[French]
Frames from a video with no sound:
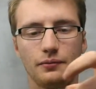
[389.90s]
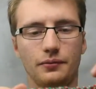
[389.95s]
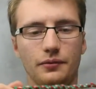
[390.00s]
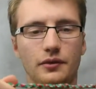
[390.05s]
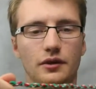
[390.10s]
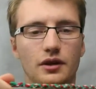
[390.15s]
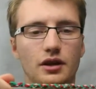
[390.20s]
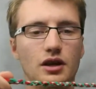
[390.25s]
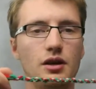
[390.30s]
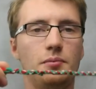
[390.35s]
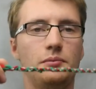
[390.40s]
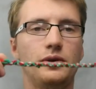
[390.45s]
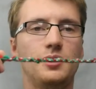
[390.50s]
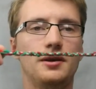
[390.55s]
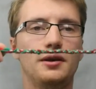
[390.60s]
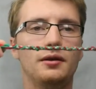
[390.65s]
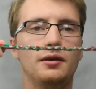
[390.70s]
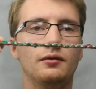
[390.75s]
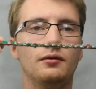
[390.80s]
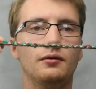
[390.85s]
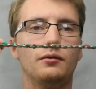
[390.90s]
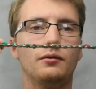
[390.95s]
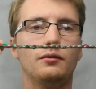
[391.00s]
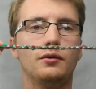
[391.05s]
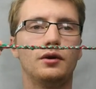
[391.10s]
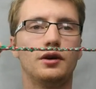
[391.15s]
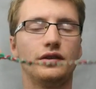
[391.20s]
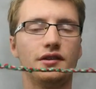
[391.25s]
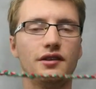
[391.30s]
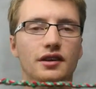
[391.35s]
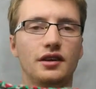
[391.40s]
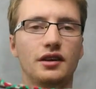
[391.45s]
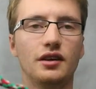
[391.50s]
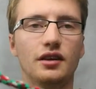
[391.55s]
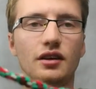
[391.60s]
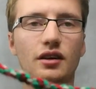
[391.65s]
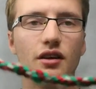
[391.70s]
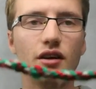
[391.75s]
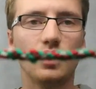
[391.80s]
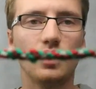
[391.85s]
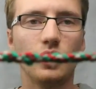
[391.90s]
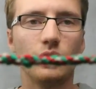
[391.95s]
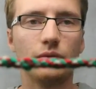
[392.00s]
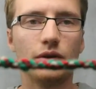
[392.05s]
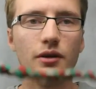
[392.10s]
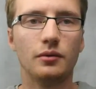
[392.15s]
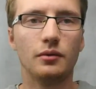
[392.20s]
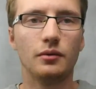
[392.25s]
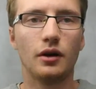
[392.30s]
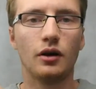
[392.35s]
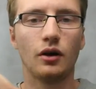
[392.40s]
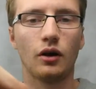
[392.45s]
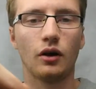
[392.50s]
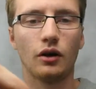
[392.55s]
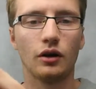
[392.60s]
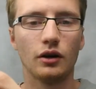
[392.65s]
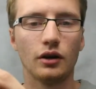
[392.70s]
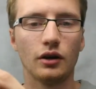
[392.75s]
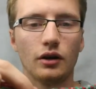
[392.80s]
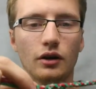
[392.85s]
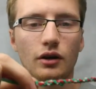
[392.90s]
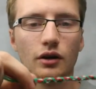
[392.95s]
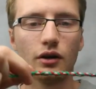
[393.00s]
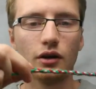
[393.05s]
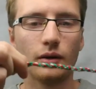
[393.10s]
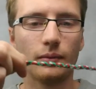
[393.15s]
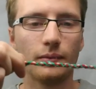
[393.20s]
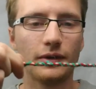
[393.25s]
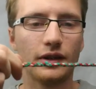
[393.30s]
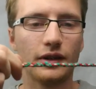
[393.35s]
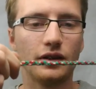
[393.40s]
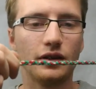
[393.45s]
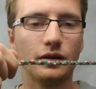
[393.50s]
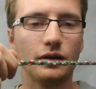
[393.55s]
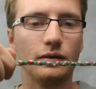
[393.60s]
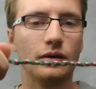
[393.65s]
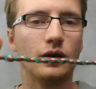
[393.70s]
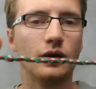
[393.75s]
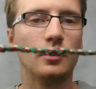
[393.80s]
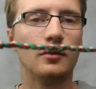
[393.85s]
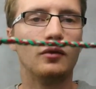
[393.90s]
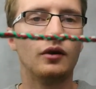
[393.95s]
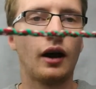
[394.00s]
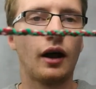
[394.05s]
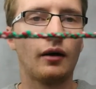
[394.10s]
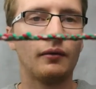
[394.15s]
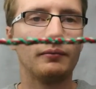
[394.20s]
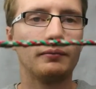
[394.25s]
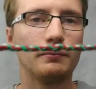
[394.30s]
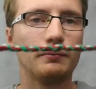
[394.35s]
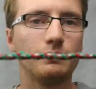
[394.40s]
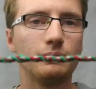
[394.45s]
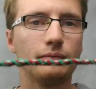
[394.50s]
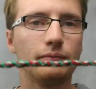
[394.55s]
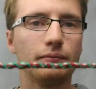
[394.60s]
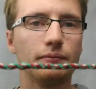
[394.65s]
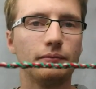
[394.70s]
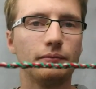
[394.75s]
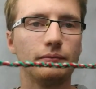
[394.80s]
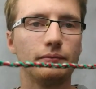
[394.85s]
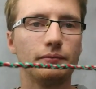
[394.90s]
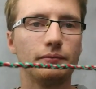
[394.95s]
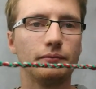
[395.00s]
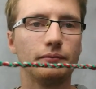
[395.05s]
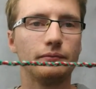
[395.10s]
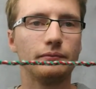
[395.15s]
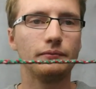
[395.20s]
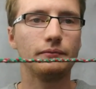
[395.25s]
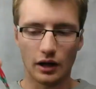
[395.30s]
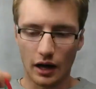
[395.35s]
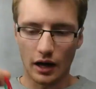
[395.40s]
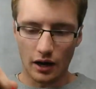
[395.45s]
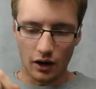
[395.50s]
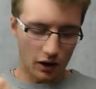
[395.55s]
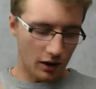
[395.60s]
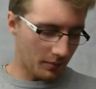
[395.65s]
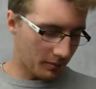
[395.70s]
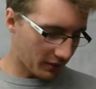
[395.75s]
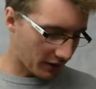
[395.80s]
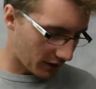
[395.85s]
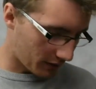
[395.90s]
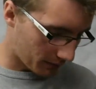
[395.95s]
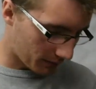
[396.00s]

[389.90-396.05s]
Et puis, voici un petit... peu. alors, il y a peut-être des... Voilà. Alors après,